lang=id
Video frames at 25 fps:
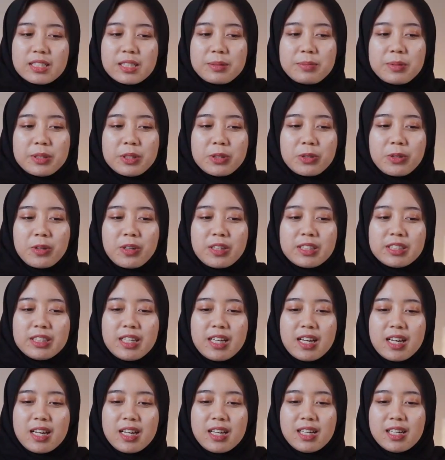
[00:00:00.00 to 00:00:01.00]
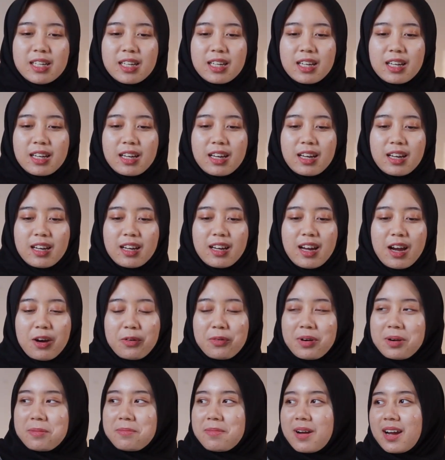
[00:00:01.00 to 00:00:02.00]
Sebetulnya
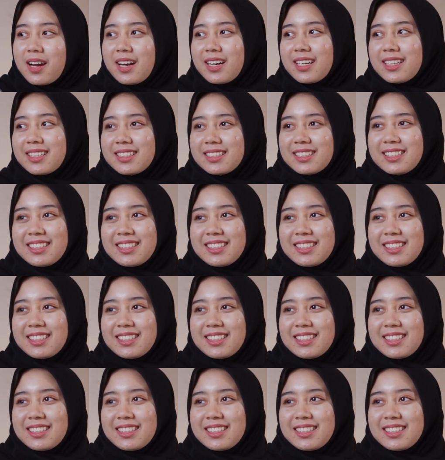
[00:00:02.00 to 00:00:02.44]
aku emang